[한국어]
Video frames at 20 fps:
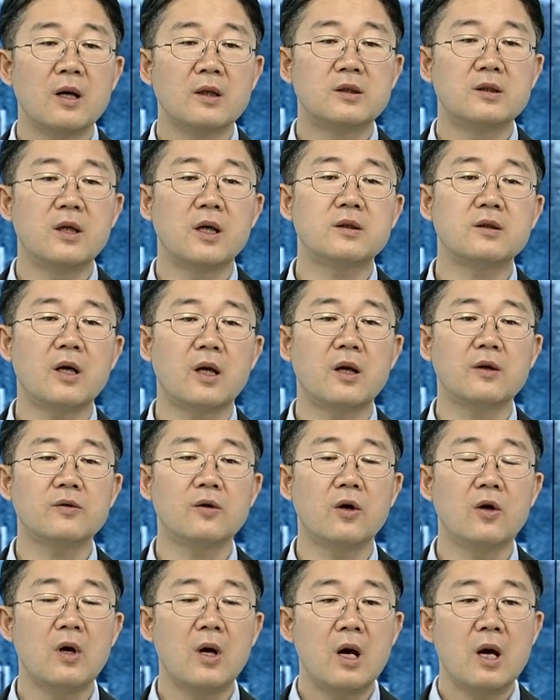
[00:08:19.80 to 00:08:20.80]
그에
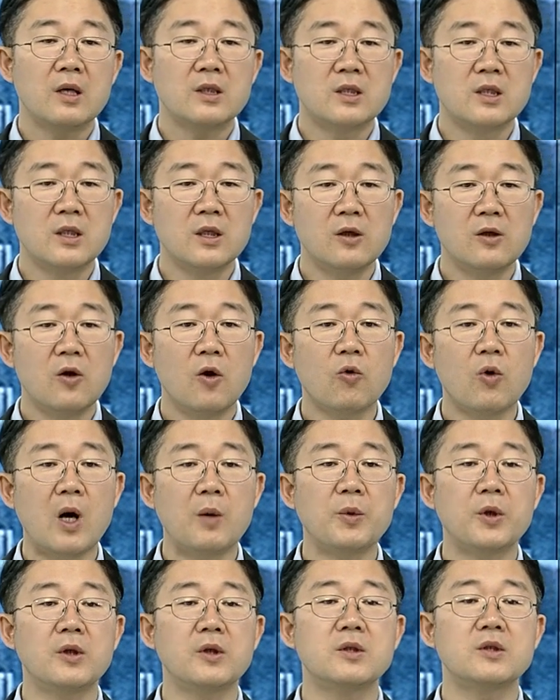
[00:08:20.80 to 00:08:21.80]
따라서 지으려고
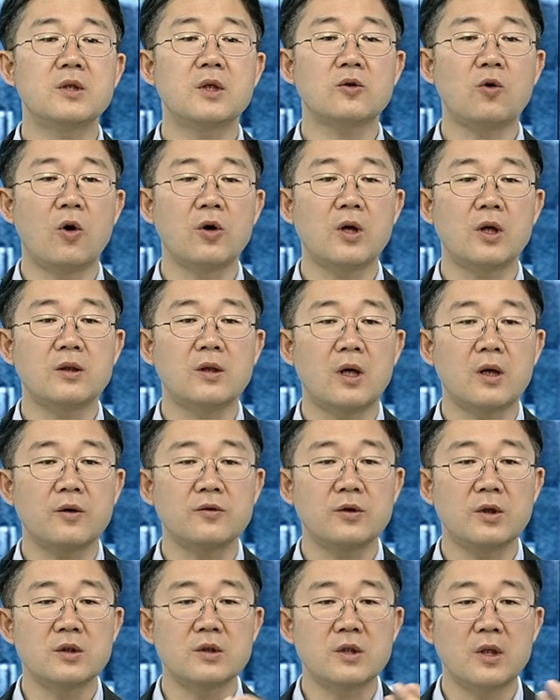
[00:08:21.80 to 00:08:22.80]
하면은 이제 거기에
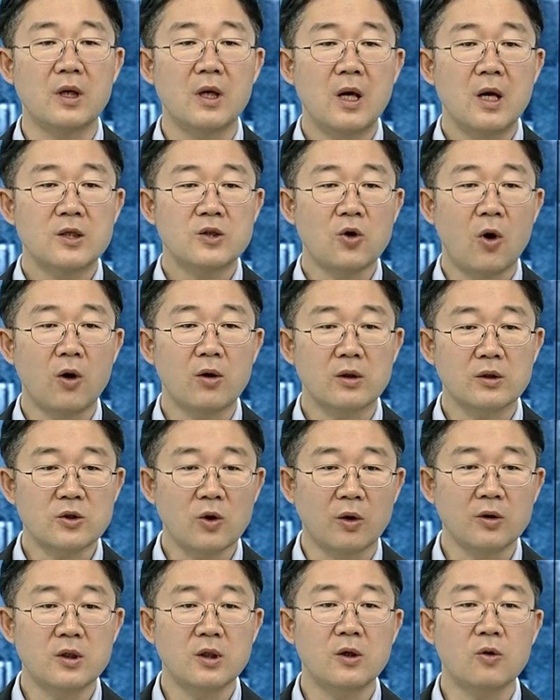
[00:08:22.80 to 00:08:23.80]
따라서 이제 전,
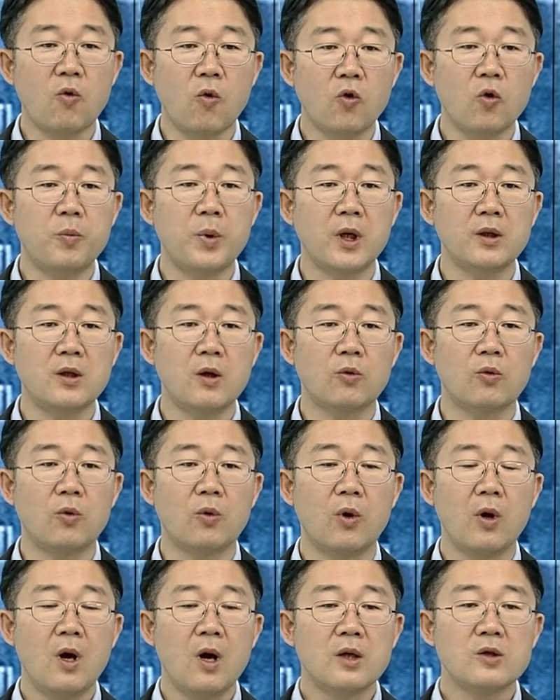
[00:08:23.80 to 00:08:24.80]
전기를 공급해야
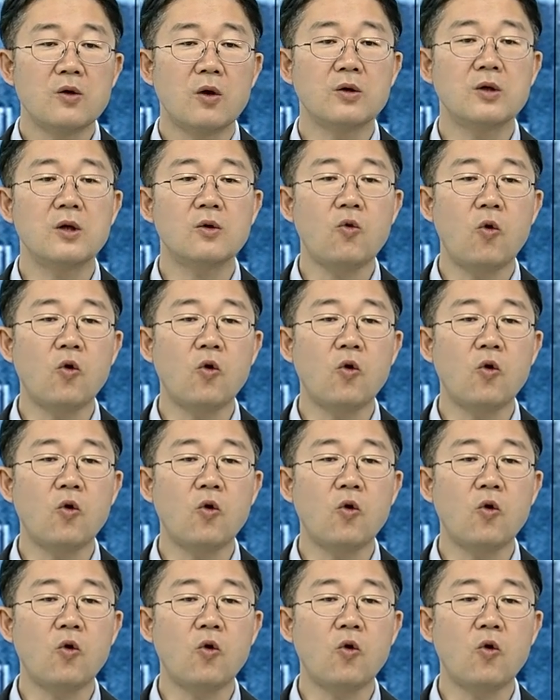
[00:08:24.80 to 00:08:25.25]
되고 전기를 아.